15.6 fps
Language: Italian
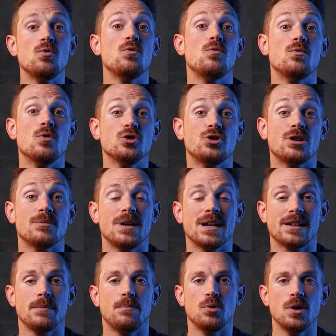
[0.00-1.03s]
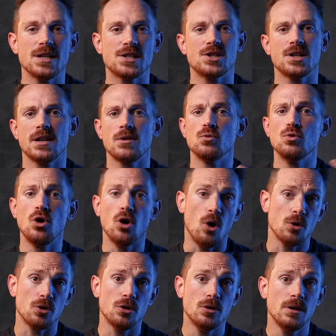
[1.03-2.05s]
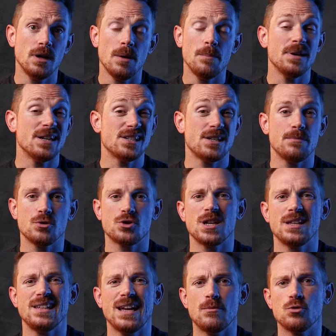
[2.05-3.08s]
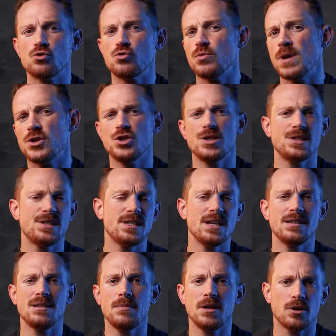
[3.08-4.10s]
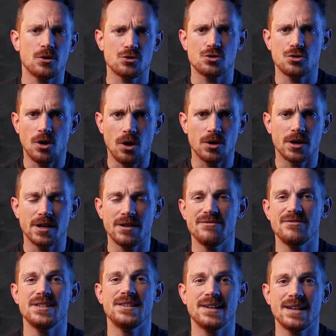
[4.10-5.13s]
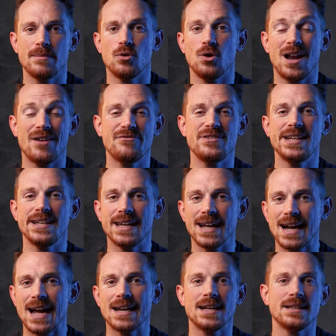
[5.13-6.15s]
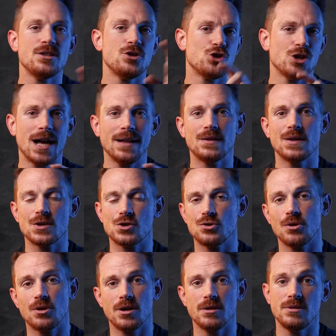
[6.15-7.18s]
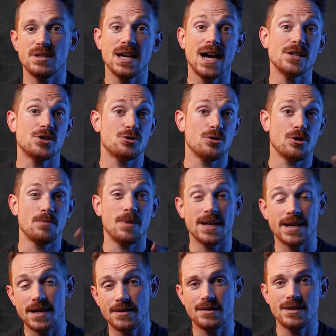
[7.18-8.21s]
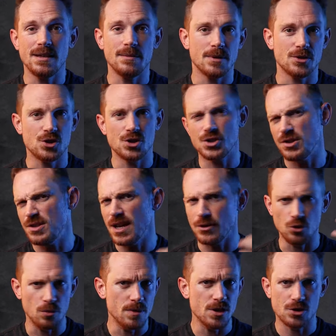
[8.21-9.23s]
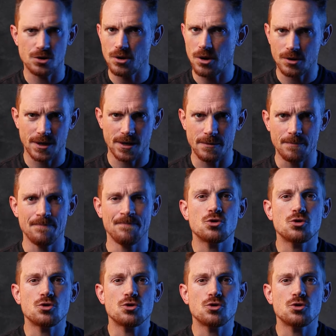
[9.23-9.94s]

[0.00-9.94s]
un watermark può essere un logo, per esempio se andiamo su un'agenzia di microstock vedremo la filigrana di Shutterstock, di iStock by Getty Images, di Adobe Stock,